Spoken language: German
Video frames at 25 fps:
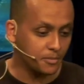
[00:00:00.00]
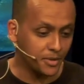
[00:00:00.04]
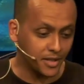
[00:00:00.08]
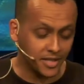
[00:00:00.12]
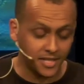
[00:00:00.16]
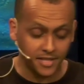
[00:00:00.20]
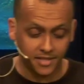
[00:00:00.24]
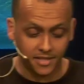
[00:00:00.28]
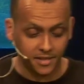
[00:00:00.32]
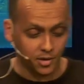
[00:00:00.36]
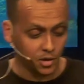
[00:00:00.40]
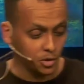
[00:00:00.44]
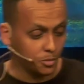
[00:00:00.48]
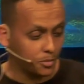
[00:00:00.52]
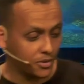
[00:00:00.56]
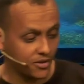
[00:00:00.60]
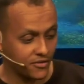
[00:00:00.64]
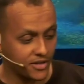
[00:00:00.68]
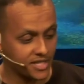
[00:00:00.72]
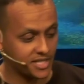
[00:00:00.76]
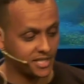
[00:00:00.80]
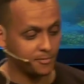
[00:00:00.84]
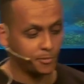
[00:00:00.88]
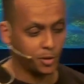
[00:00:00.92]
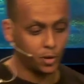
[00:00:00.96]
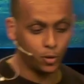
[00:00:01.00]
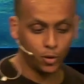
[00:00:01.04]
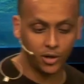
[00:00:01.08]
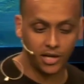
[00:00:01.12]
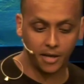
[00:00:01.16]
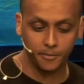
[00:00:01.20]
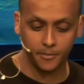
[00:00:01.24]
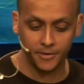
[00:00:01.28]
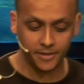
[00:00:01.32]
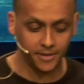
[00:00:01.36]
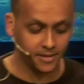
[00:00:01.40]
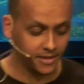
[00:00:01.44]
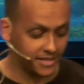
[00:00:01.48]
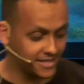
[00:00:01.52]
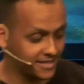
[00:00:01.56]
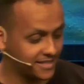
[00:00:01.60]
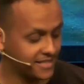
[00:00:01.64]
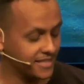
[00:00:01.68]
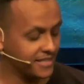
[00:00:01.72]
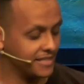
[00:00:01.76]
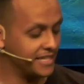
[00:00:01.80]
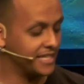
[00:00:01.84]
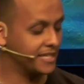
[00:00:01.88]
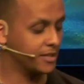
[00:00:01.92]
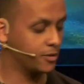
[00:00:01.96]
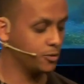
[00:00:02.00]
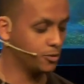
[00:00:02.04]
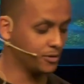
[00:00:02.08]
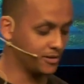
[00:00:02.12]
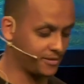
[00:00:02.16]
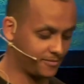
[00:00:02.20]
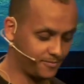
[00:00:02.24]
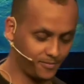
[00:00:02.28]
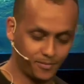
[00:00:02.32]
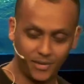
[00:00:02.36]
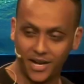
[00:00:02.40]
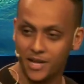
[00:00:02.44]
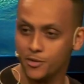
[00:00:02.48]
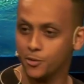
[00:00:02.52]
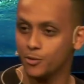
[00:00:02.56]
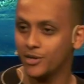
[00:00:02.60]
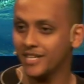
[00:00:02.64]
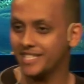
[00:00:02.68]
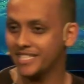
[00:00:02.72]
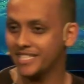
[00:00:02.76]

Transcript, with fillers: begieße, super. Wenn ich sie mit Cola begieße, nicht gut. By the way,